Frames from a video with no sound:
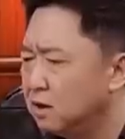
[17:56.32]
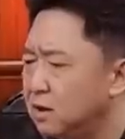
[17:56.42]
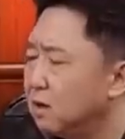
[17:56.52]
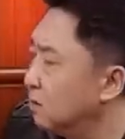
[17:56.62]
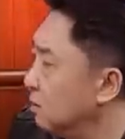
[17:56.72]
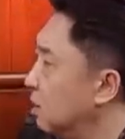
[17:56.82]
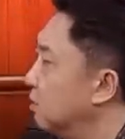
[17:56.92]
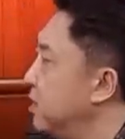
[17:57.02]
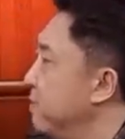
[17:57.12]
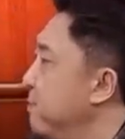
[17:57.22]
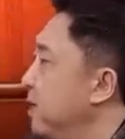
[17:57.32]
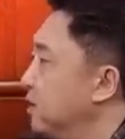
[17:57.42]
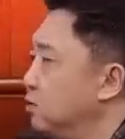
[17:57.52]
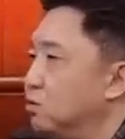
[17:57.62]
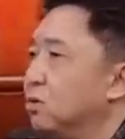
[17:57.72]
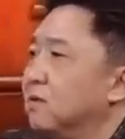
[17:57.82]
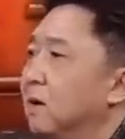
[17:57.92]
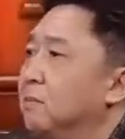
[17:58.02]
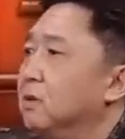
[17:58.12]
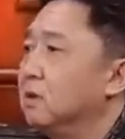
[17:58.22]
相声的老前辈，就是说咱
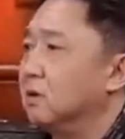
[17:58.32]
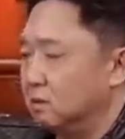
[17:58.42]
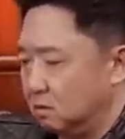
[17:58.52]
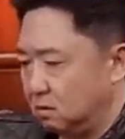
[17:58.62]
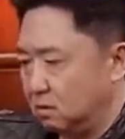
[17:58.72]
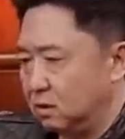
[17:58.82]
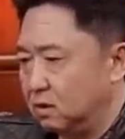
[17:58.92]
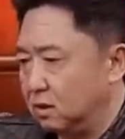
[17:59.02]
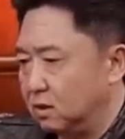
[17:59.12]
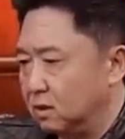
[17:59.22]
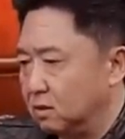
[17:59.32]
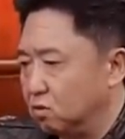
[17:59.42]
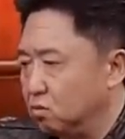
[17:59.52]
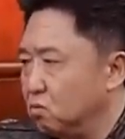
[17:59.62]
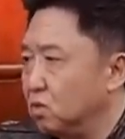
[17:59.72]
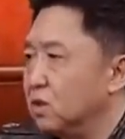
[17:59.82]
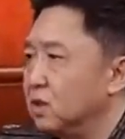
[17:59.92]
们的这个中国